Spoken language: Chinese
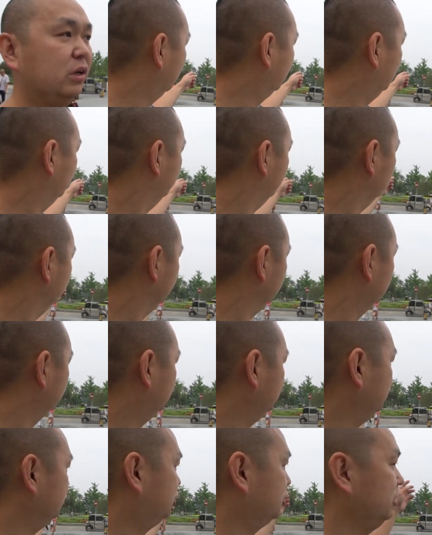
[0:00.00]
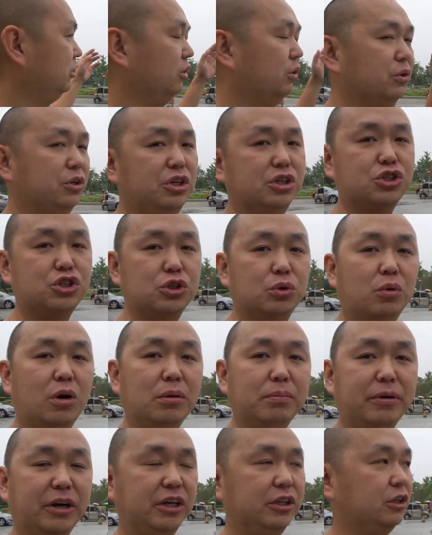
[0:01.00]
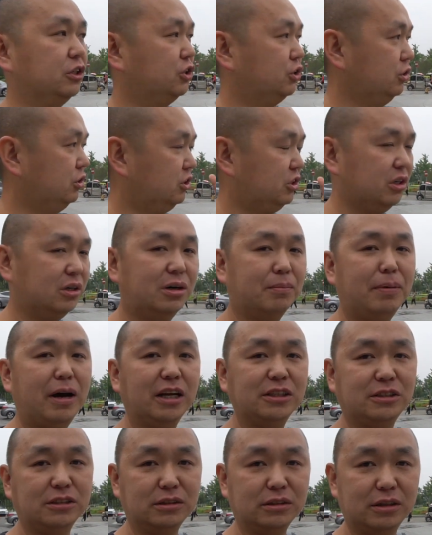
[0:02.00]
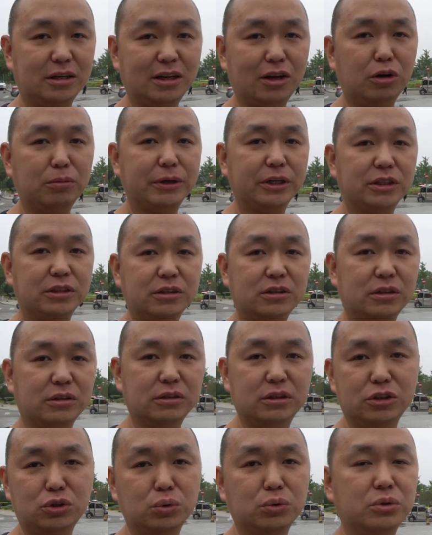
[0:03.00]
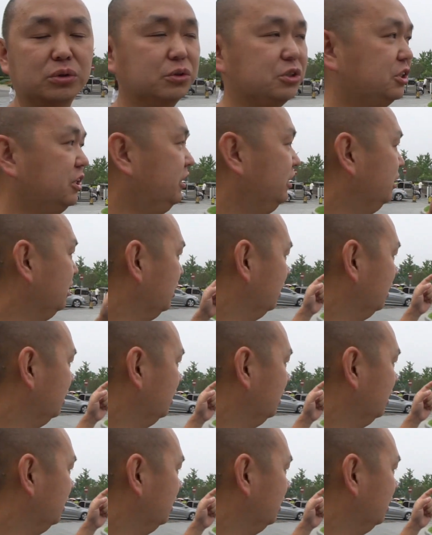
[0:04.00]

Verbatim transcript: 然后从永定城楼一直往北呢是正儿八经的老北京城的中轴线。